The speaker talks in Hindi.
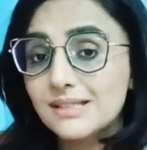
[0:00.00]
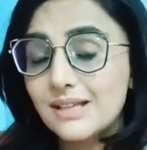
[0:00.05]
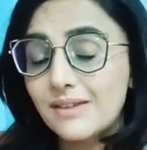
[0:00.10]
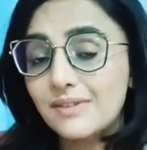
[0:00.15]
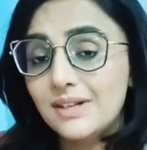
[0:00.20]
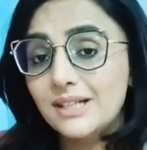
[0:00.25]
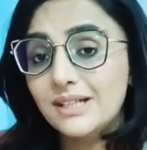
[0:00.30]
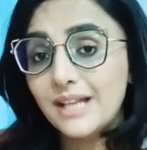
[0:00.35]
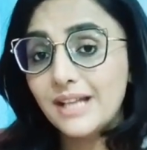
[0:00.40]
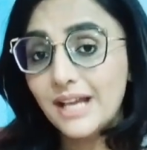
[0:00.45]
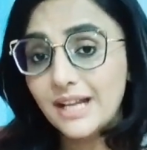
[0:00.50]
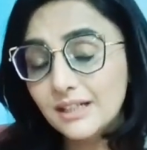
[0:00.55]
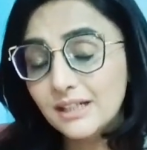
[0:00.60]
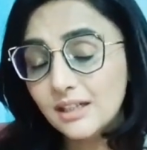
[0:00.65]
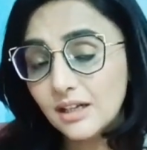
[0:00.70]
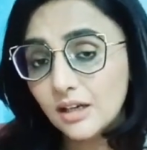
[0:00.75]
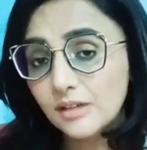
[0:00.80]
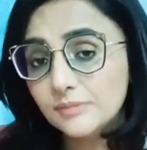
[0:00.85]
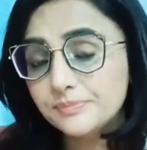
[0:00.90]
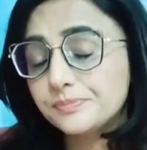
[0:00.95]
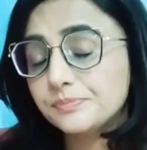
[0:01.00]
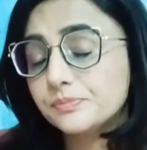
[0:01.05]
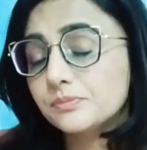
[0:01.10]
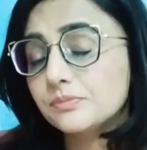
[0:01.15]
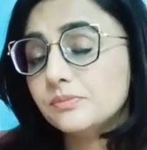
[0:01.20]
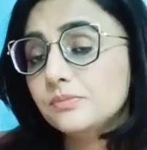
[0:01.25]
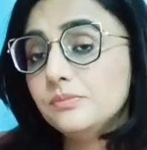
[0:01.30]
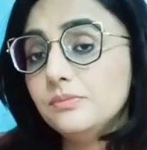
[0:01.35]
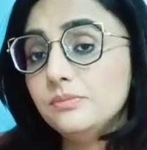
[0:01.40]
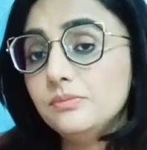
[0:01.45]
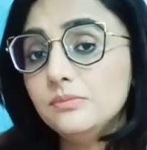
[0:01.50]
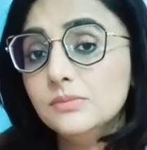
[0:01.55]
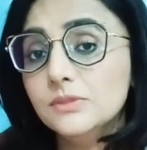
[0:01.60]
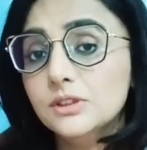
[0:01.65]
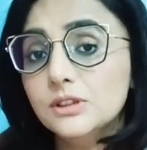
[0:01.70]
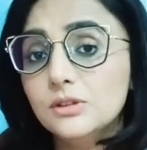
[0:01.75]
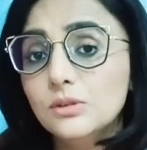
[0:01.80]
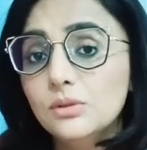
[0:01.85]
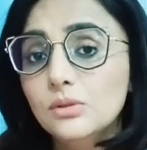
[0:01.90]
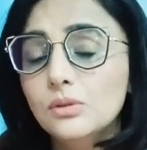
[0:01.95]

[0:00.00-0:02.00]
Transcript: सेवन टेन का तो